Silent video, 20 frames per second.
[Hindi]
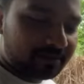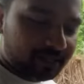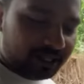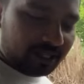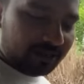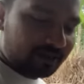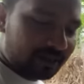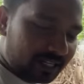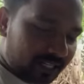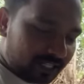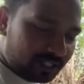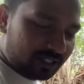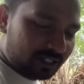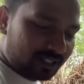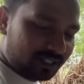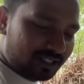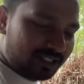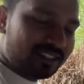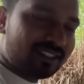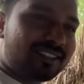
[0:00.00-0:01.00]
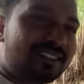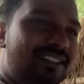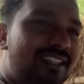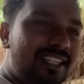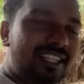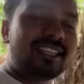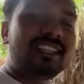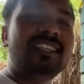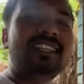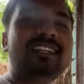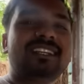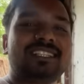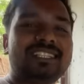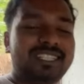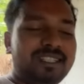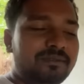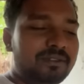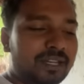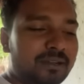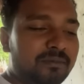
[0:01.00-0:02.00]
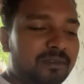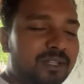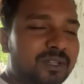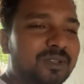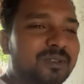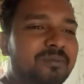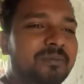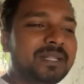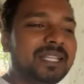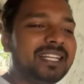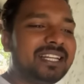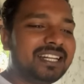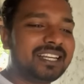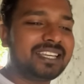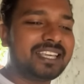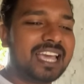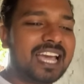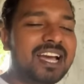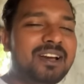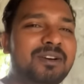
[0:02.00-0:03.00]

कि हमारे इतनी अच्छी फैमिली को पता नहीं क्या